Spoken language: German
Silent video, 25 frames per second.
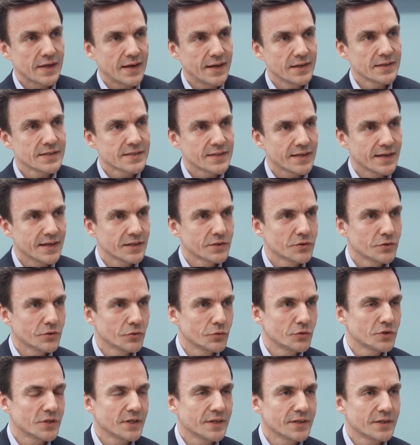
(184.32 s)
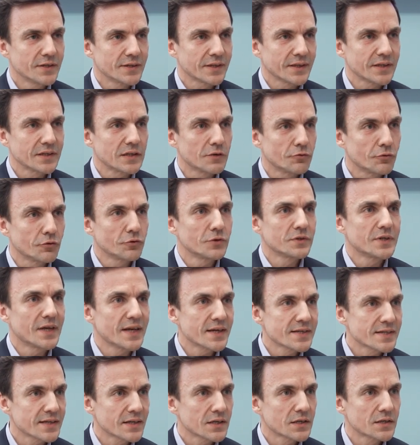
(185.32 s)
Teilzeit und jede dritte von
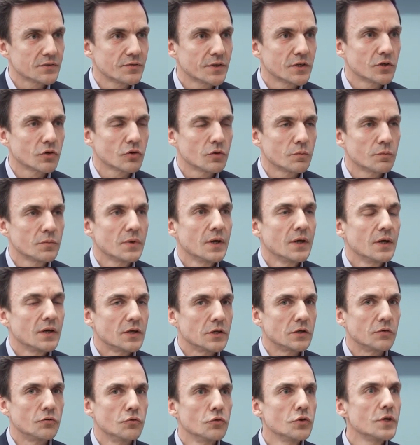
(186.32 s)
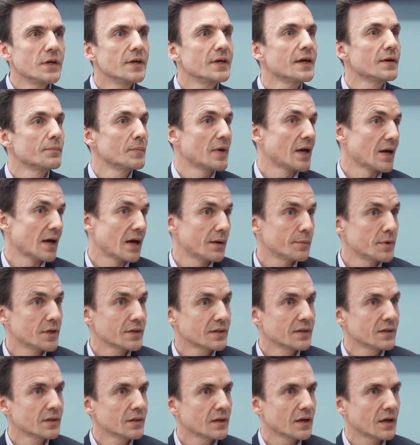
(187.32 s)
der sagt wiederum, ich würde ja mehr
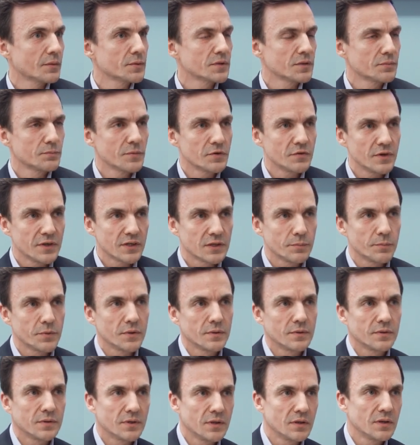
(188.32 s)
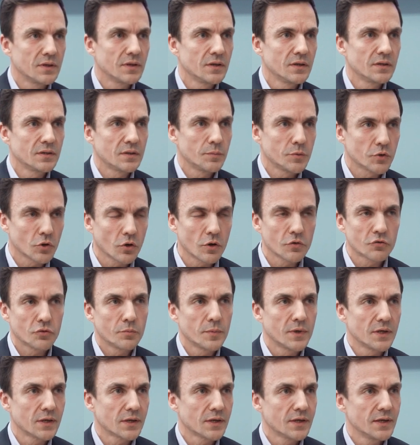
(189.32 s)
arbeiten, aber ich, mir fehlt die, die, die Betreuung für
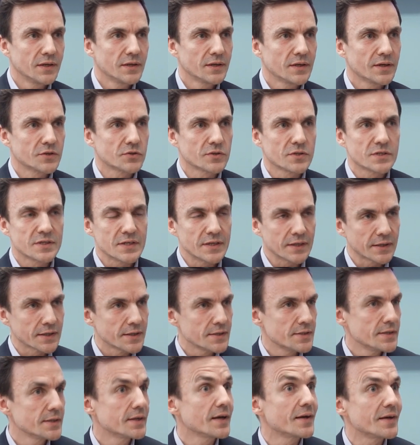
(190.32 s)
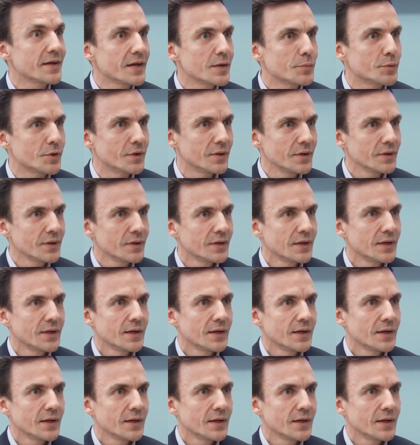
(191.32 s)
meine Kinder. Also das ist ein riesiger Hebel.